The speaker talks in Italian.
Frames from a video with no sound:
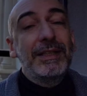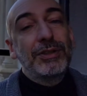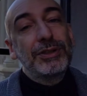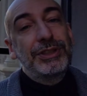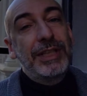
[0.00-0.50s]
i
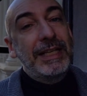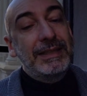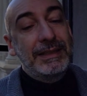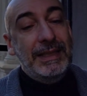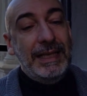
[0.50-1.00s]

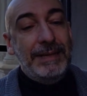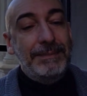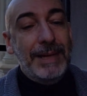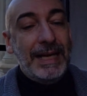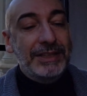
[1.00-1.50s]
concetti e le
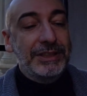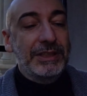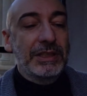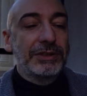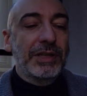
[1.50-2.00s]
immagini
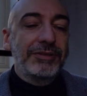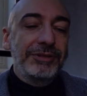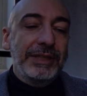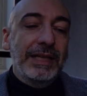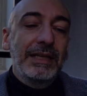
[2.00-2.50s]
della
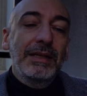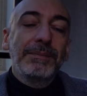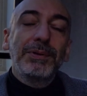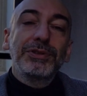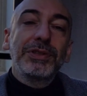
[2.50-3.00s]
geografia
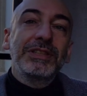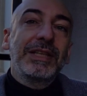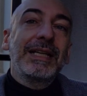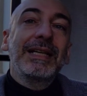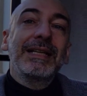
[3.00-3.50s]
possono
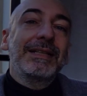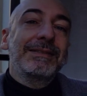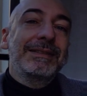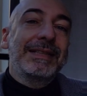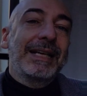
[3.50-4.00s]
essere
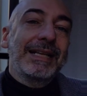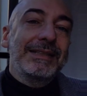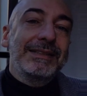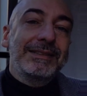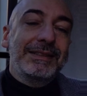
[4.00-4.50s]
di
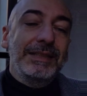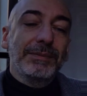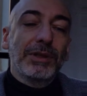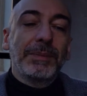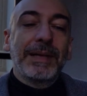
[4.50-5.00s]
grande
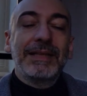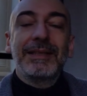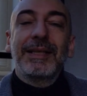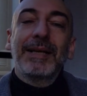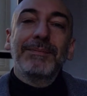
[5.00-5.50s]
stimolo per
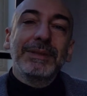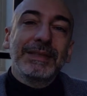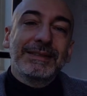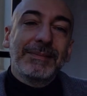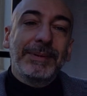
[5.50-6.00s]
altri campi
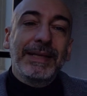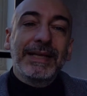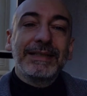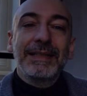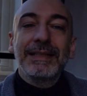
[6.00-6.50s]
del
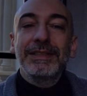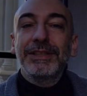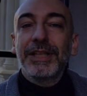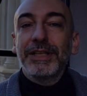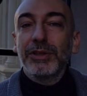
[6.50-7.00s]
sapere e
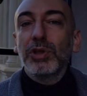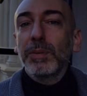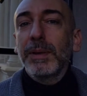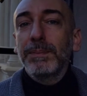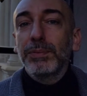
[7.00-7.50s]
dell'ingegno,
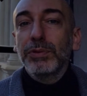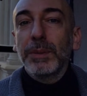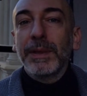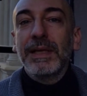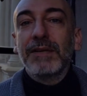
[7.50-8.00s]
come appunto
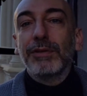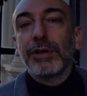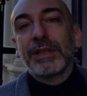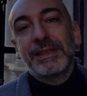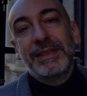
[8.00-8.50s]
per il
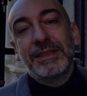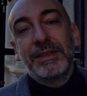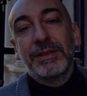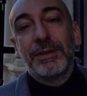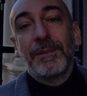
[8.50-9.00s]
lavoro
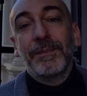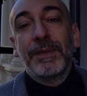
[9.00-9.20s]
artistico.